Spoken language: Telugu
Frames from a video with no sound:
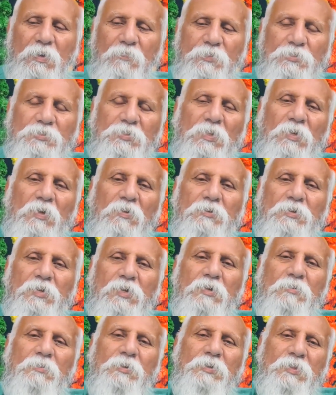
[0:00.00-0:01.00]
ఎక్కడ వర్షాలు
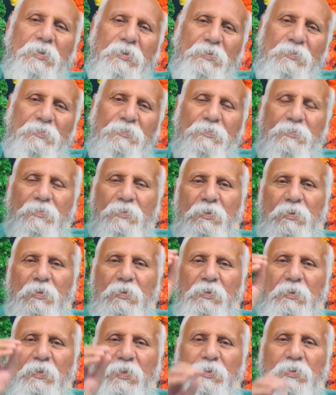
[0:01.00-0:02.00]
కావాలంటే అక్కడ పడతాయి
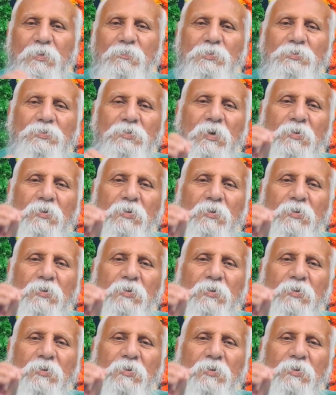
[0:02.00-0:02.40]
ఎంత